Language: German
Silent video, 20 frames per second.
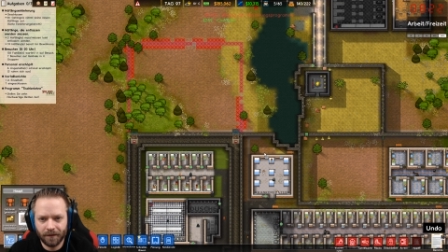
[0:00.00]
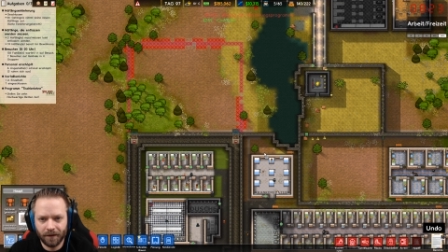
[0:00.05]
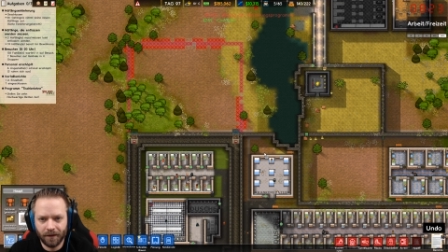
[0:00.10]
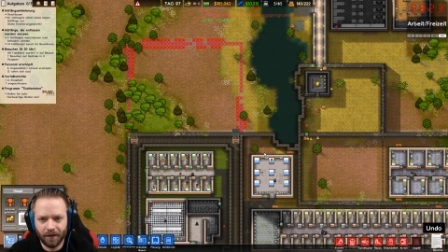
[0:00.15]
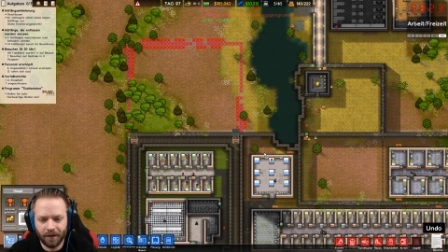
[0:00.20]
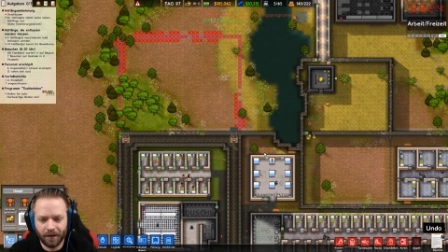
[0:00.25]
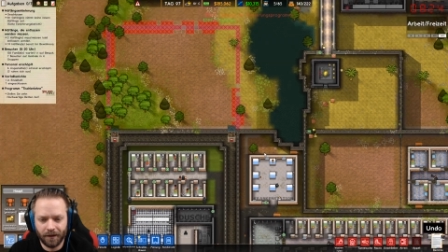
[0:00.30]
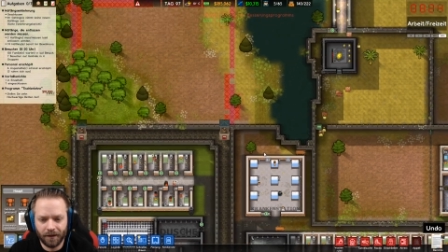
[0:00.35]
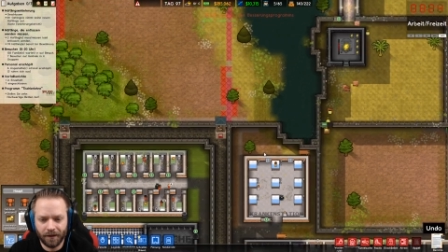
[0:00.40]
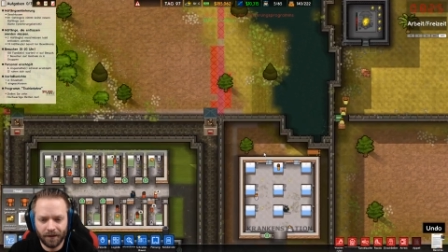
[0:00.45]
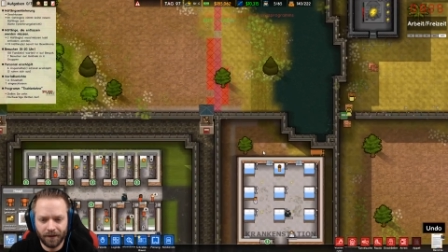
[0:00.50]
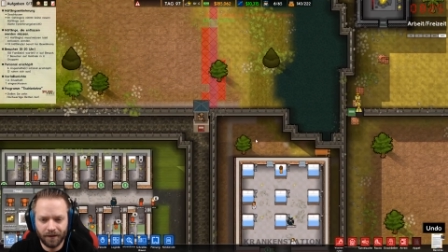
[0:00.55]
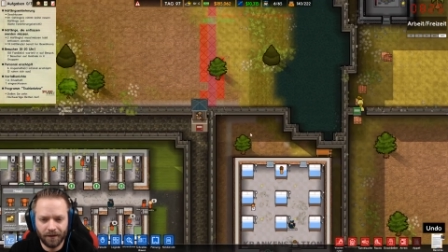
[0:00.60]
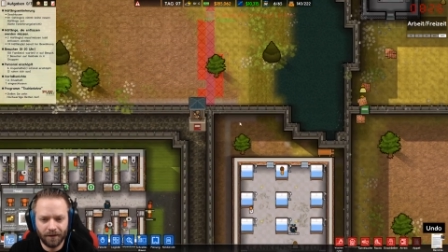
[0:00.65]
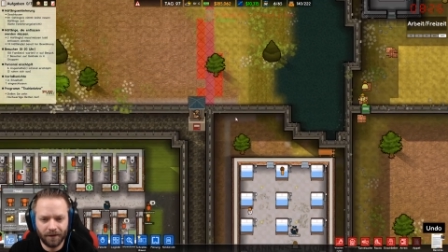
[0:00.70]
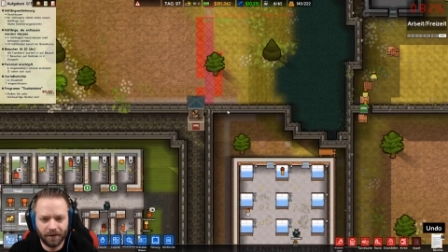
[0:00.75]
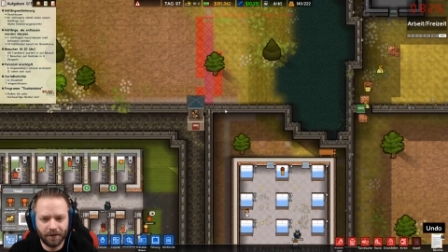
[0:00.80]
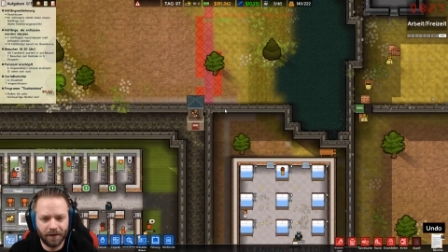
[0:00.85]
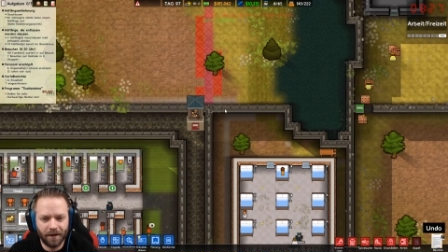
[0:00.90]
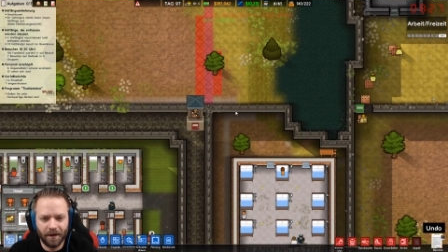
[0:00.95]
Ah,
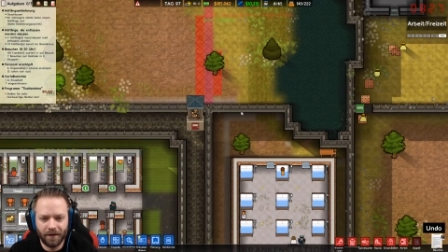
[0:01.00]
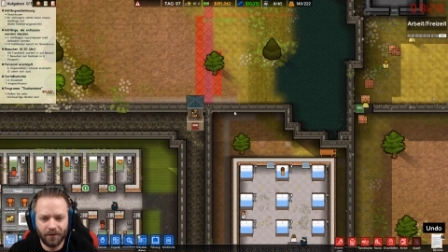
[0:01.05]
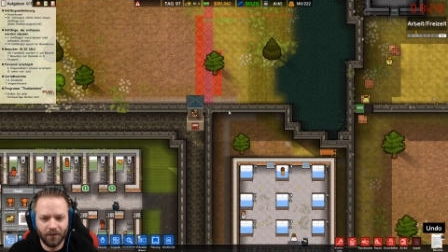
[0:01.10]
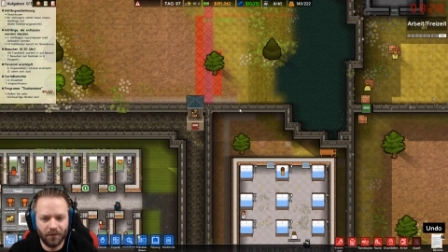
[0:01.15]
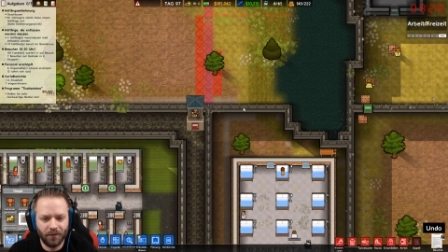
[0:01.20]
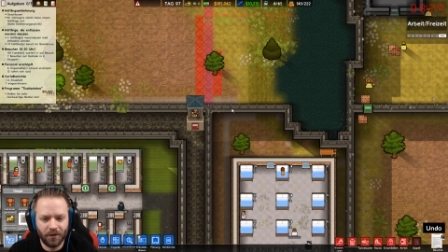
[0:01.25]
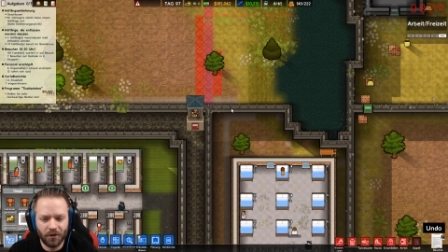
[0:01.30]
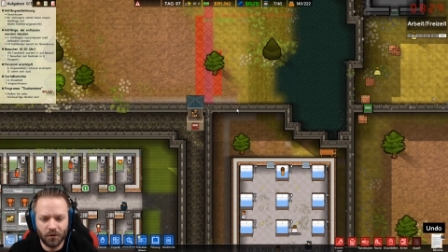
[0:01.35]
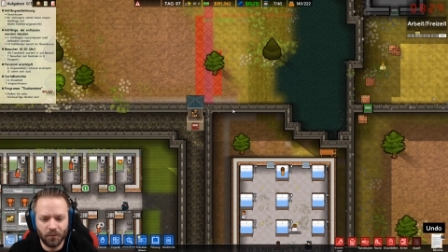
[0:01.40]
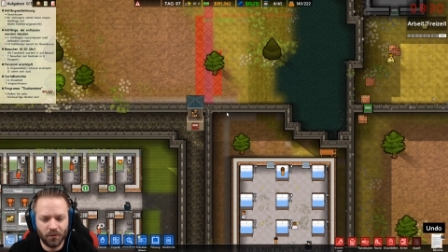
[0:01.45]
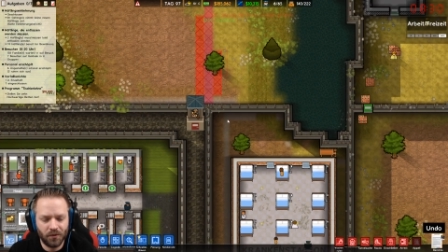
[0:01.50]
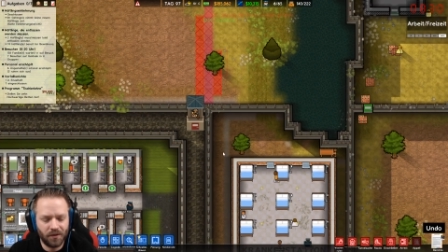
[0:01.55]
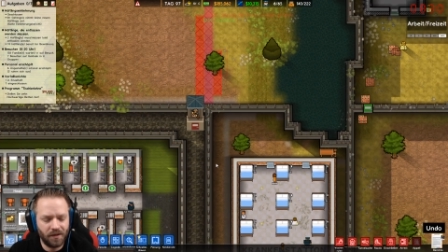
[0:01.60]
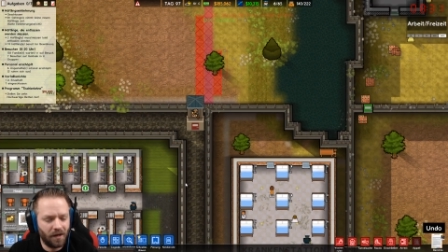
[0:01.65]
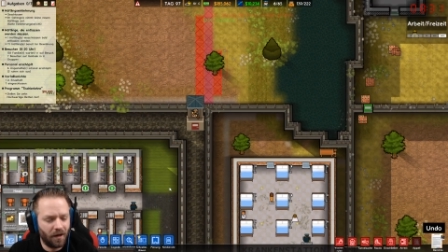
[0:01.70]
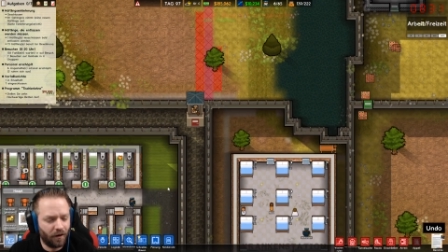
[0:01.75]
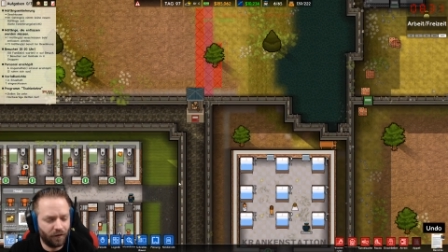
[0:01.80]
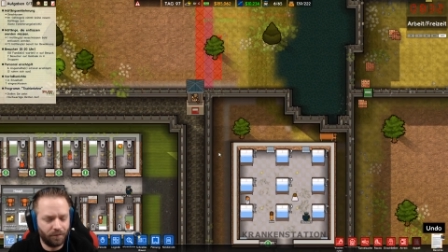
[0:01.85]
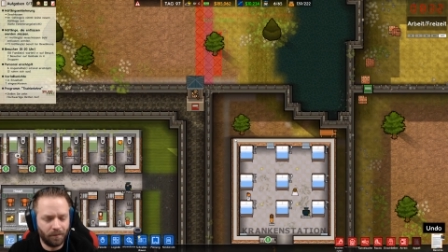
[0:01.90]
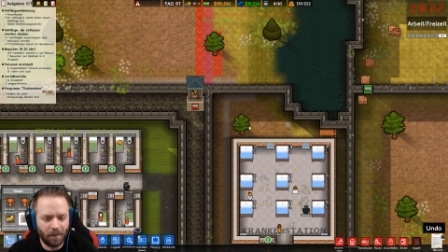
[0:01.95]
okay, gut, ich muss
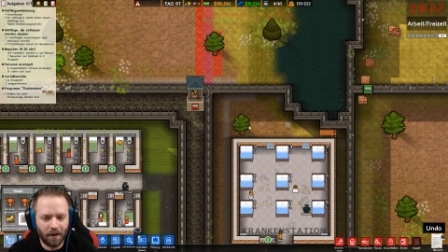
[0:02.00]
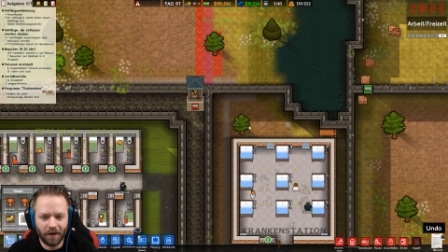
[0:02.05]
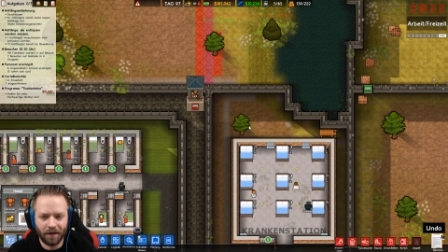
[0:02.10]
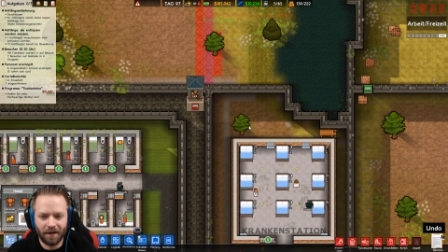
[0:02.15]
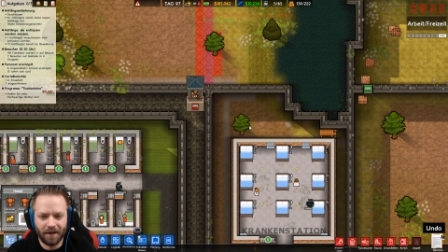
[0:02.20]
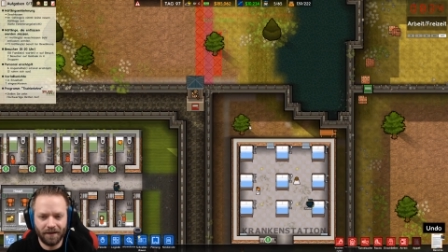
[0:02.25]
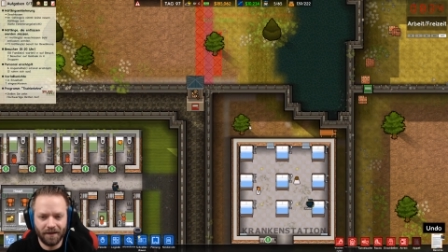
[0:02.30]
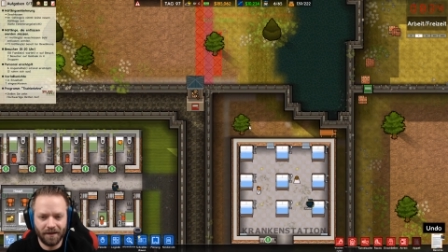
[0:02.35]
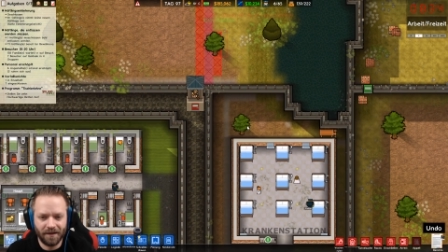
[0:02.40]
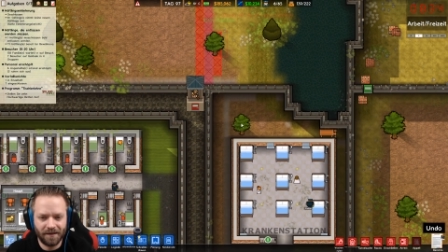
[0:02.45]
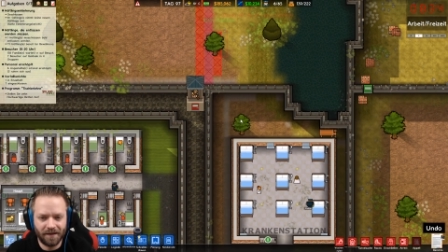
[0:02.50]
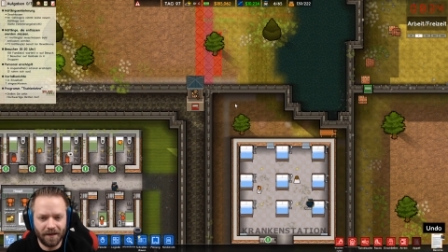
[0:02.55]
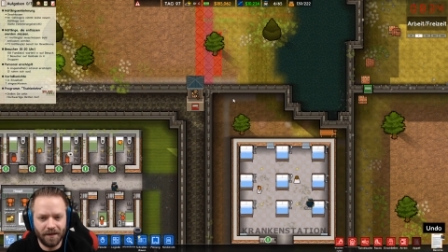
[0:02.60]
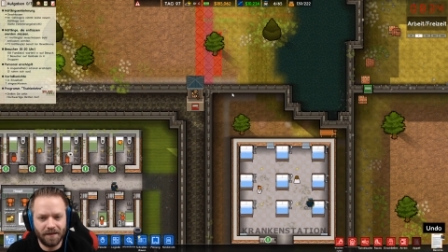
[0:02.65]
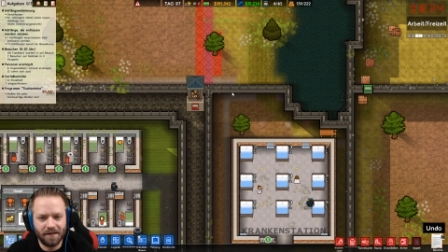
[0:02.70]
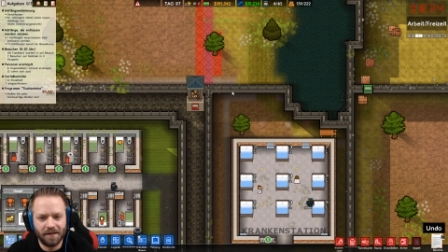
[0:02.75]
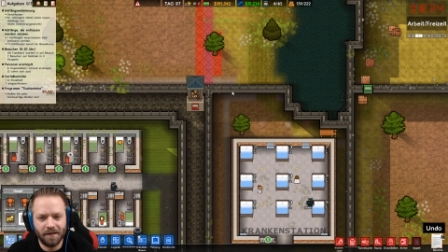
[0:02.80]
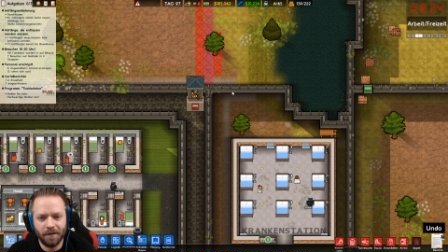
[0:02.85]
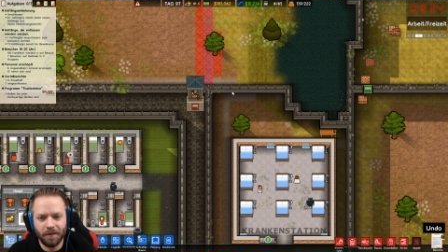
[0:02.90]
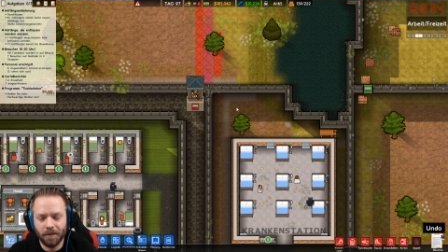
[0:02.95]
hier aufmachen, anders
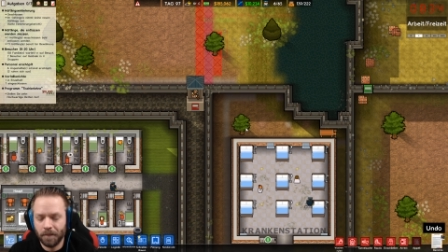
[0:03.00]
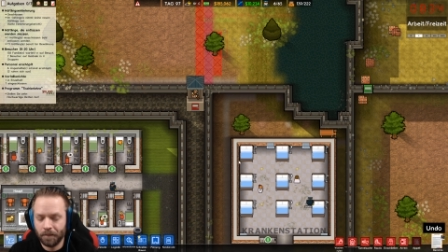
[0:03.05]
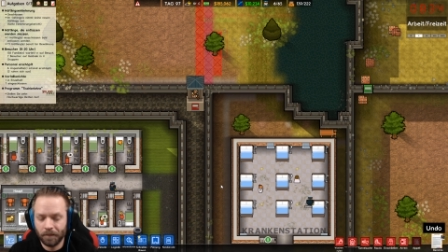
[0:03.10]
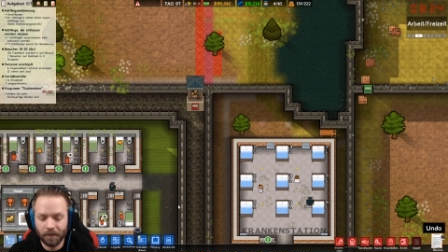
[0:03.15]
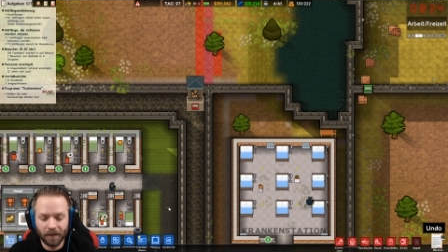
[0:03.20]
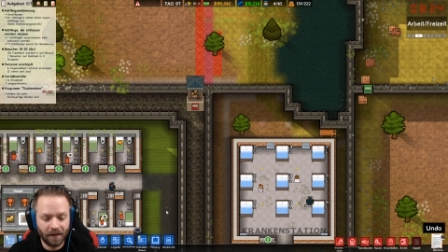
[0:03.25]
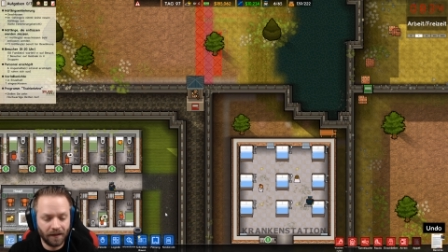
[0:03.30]
geht's nicht.